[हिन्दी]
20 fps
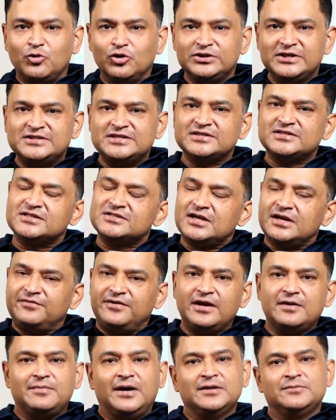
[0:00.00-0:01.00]
मोदी जी से सिर्फ
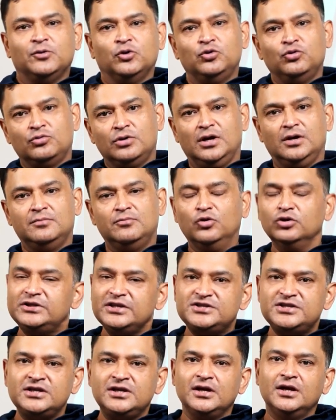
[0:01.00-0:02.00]
एक बात बोलूंगा
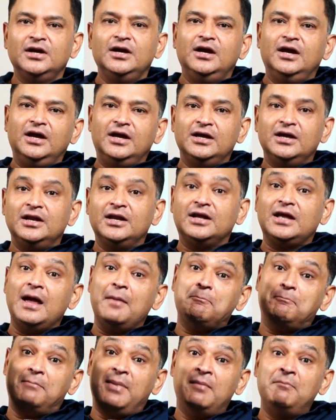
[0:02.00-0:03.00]
मोदी जी
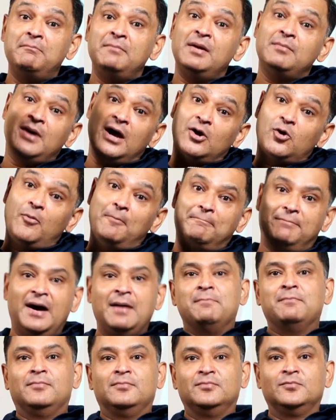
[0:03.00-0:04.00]
इनके बम में मारो
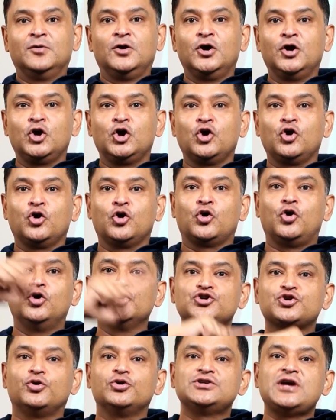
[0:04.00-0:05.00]
बम
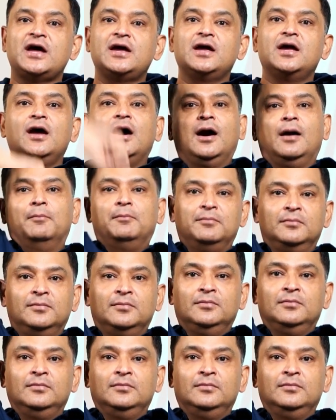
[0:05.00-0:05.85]
खुश हो जाएंगे हम